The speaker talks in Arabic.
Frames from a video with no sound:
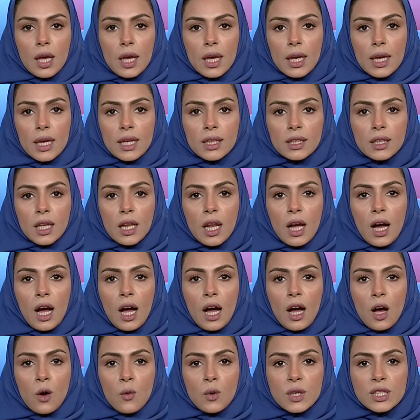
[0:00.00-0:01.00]

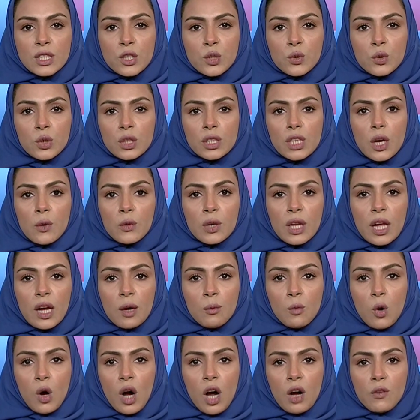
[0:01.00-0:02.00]
اطلع وزير الدولة
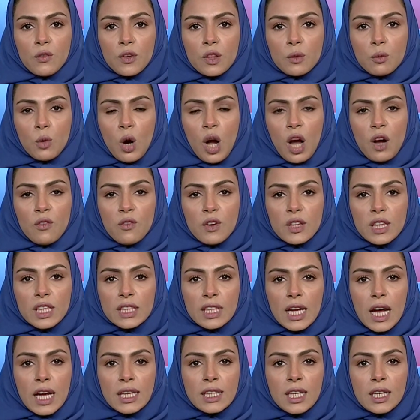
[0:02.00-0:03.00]
محافظ محافظة
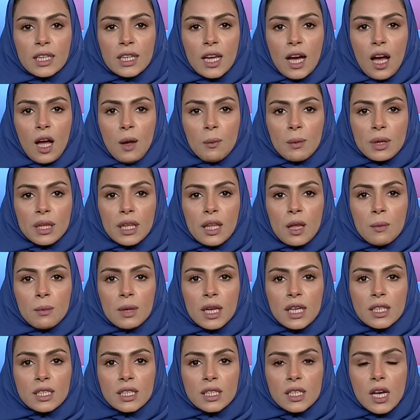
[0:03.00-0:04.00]
عدن أحمد
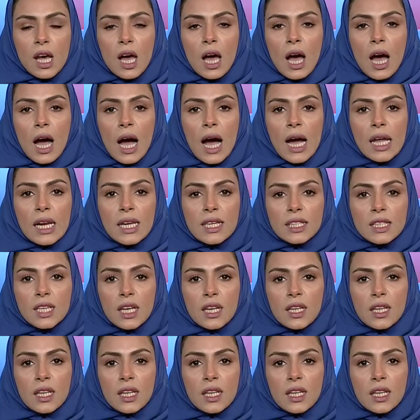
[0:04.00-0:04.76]
لملس على سير